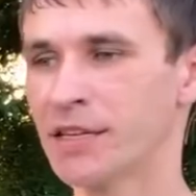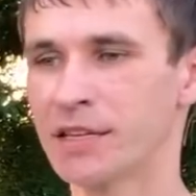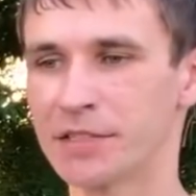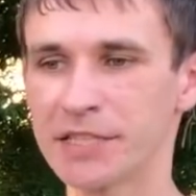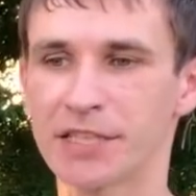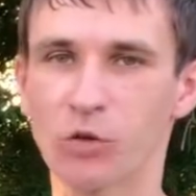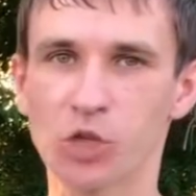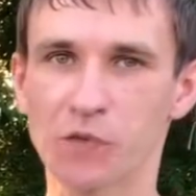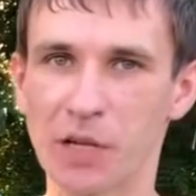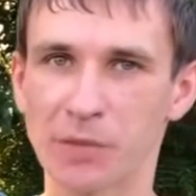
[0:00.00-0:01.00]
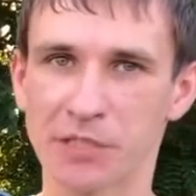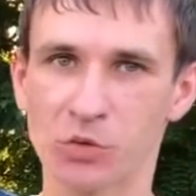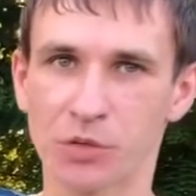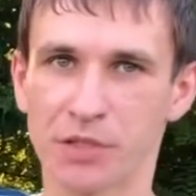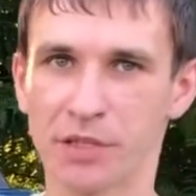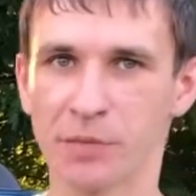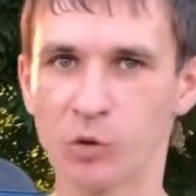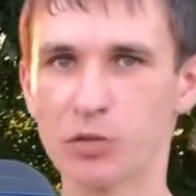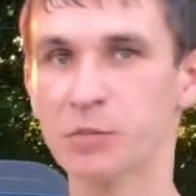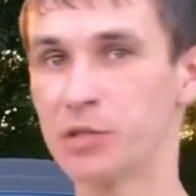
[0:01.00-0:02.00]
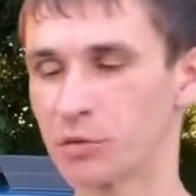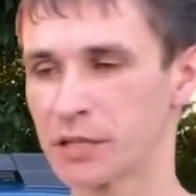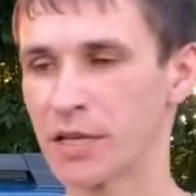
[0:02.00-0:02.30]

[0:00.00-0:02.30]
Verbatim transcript: где-то такое же время до сотни, плюс-минус.